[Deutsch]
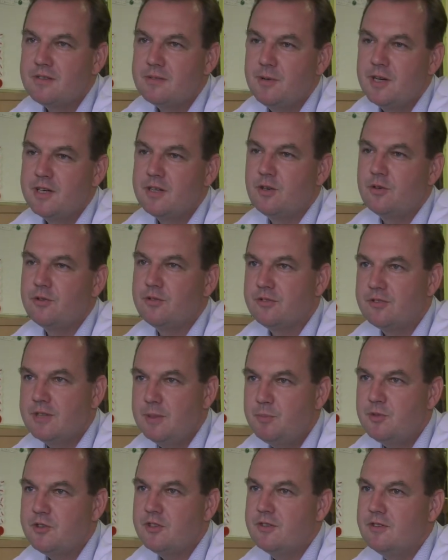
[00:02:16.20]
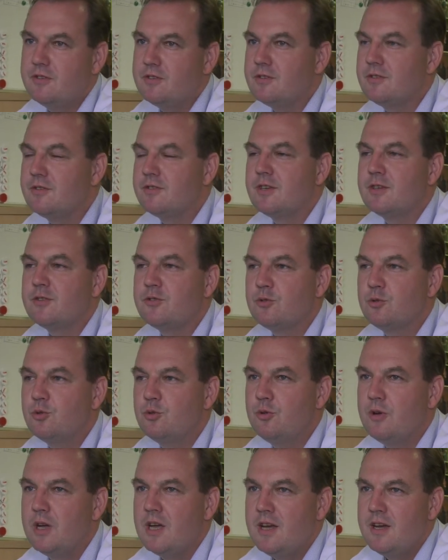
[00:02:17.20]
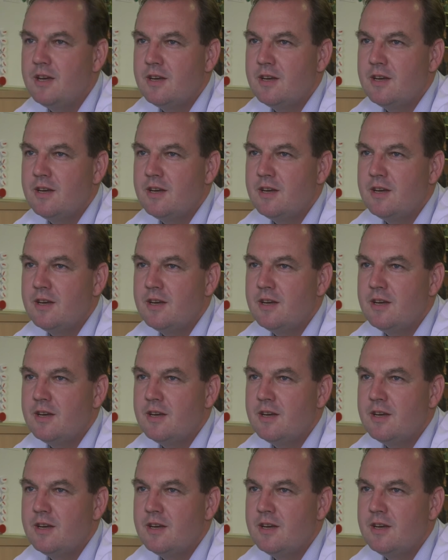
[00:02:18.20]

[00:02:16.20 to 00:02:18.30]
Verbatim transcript: 2017 ist es jetzt so,